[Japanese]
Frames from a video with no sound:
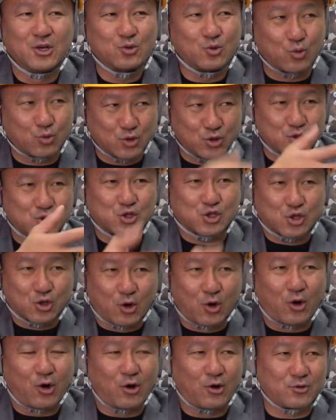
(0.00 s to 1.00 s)
独立し
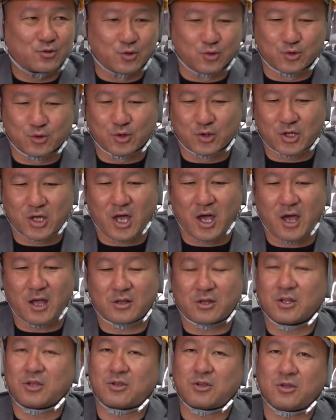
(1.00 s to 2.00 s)
ろどんどん行けって
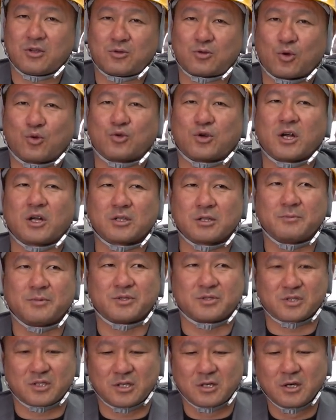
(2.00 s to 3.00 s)
言って言っとるからね
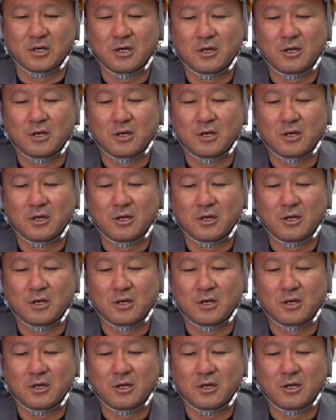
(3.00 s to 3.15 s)
別に